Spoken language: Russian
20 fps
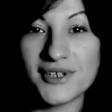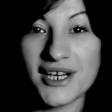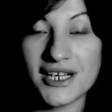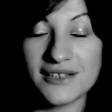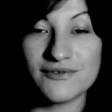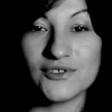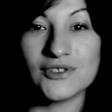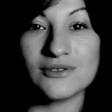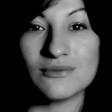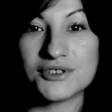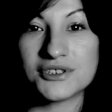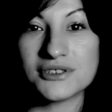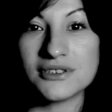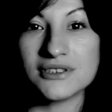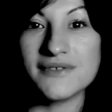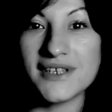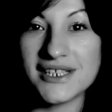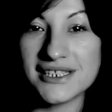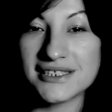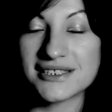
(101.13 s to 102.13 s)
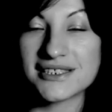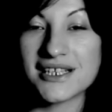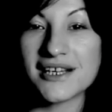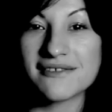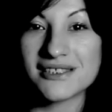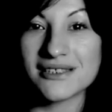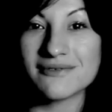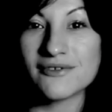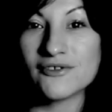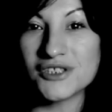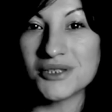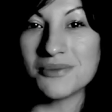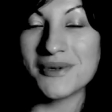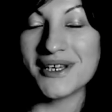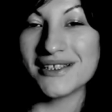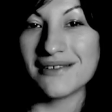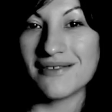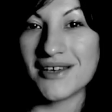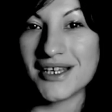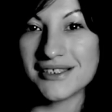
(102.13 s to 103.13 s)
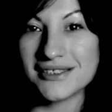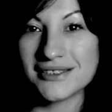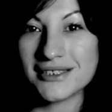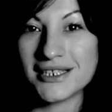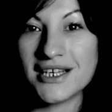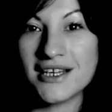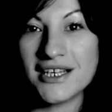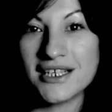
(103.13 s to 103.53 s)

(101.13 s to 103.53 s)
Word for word: Как в нее можно не верить? Это как в самого себя не верить.